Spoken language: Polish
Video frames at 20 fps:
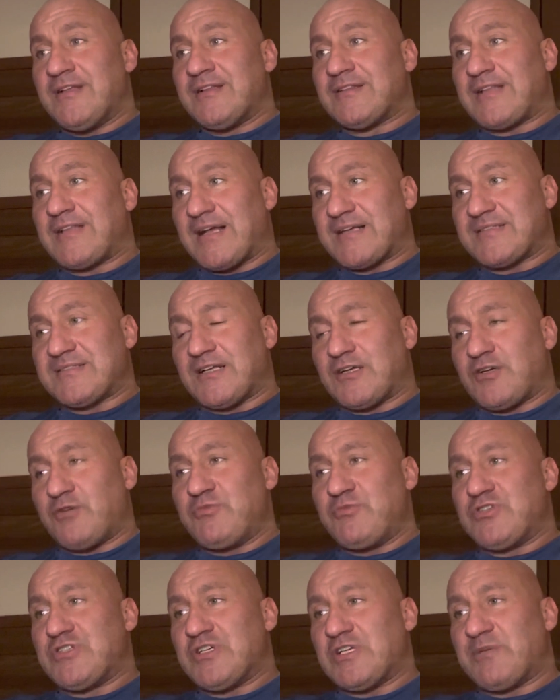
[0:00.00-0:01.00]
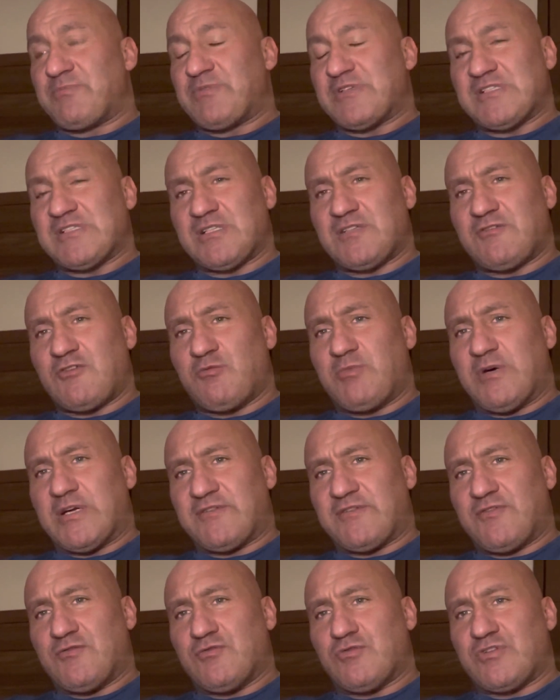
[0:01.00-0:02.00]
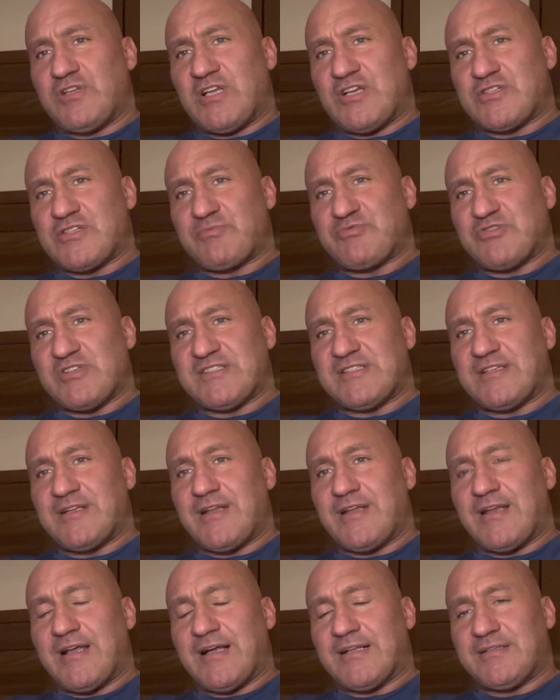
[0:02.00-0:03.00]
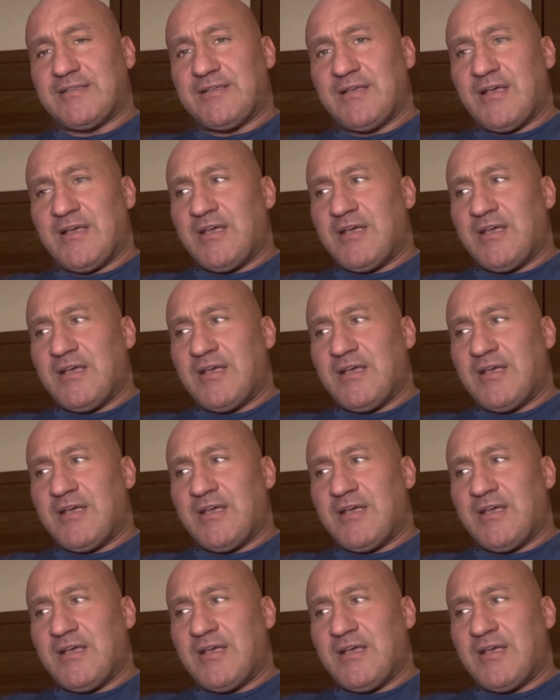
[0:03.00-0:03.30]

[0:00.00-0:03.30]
tak znakomicie reprezentował barwy włókniarza przez tyle lat